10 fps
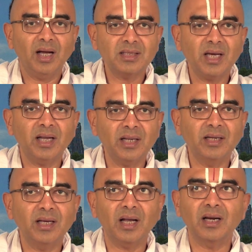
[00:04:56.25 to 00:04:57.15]

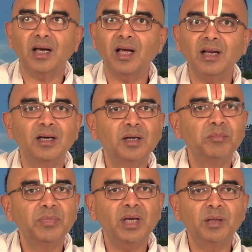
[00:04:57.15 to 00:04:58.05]
ஆச்சாரியன் யாருனால்
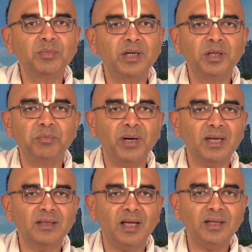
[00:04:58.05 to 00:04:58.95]
மேலும் கீழும்
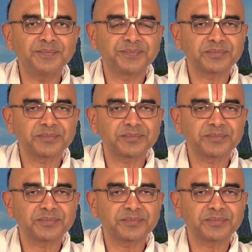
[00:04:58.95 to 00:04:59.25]
பார்த்தால்